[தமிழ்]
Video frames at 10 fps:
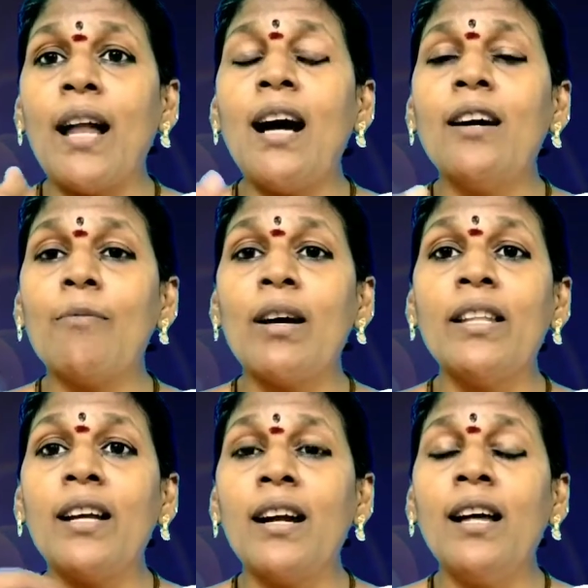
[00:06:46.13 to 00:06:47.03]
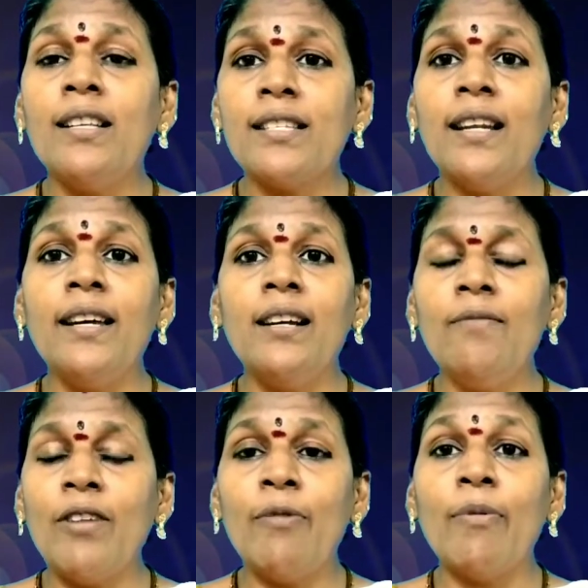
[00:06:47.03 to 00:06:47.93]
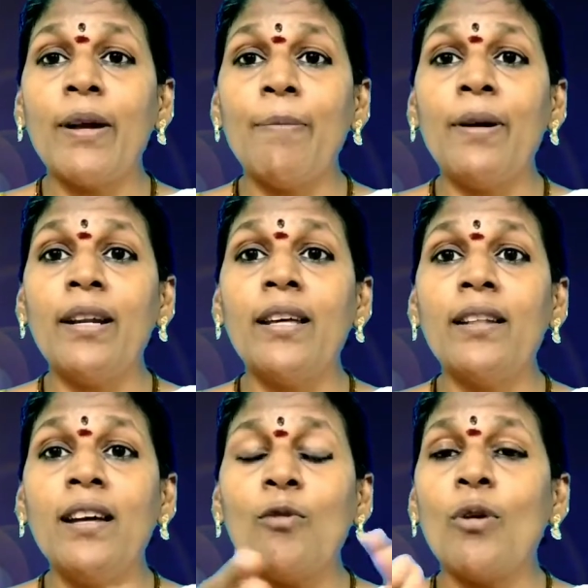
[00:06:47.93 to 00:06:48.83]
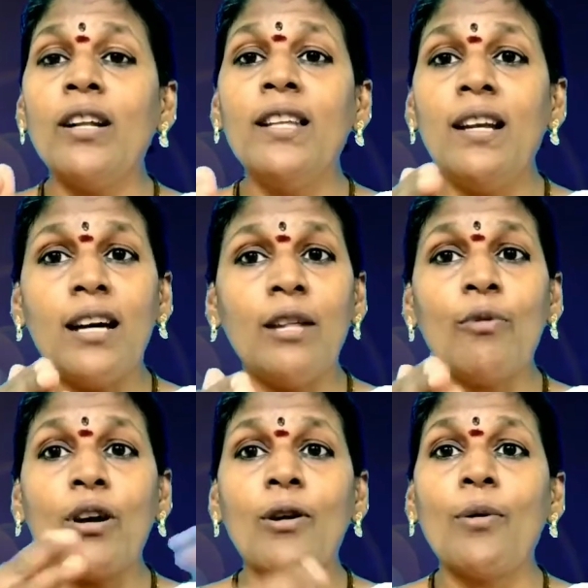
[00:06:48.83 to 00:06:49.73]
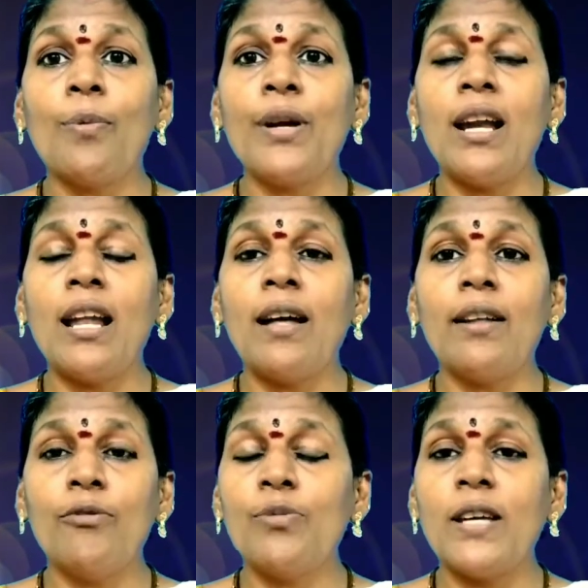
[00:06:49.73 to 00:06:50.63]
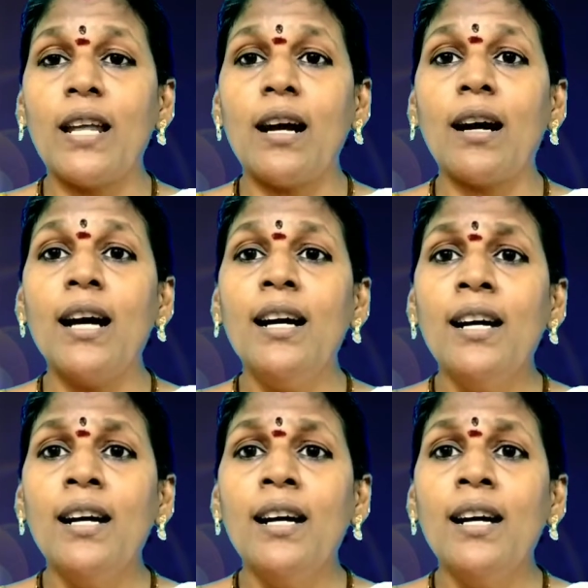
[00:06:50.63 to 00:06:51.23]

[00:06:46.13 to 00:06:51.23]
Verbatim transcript: நாகர் மாதிரியான சிலைகள் வடிவமைக்கப்பட்டிருக்கிறது குழந்தை இல்லாதவங்க அவங்க போய் எல்லா இதுவும் செய்கிறாங்க